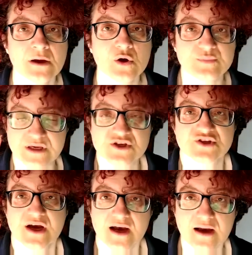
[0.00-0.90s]

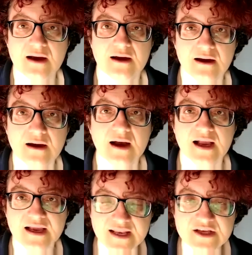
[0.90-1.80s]
Comincia
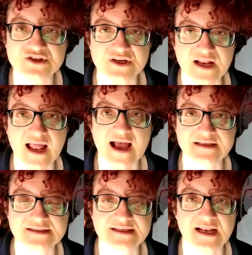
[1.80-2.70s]
cresce
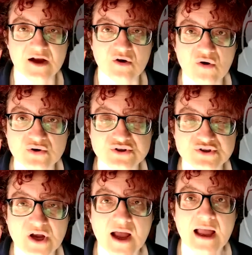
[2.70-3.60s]
l'ansia,
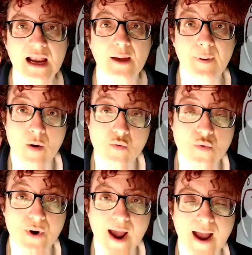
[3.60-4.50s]
l'angoscia, la
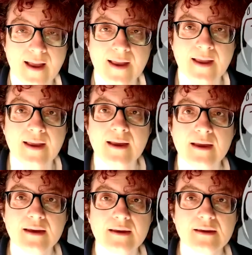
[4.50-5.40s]
paura
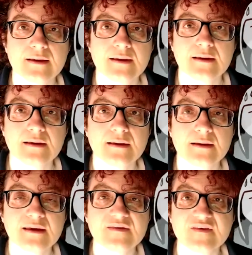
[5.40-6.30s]
eh,
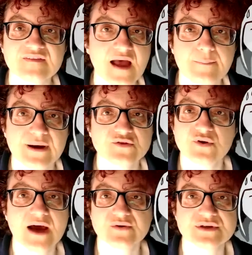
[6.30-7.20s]
che sia stato
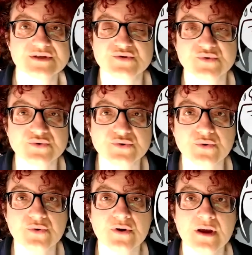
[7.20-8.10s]
abbandonato lì
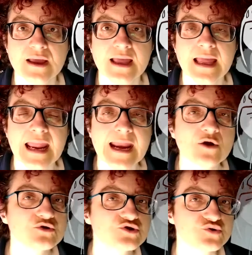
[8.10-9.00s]
sotto. E
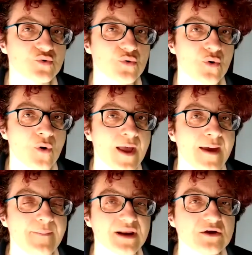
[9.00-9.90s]
non solo,
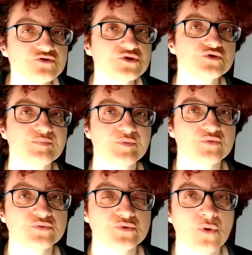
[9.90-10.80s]
perché a un certo
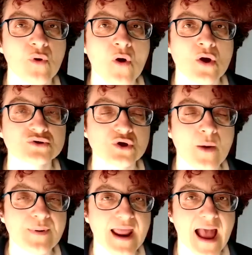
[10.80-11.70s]
punto
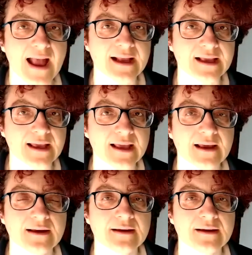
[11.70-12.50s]
scopre anche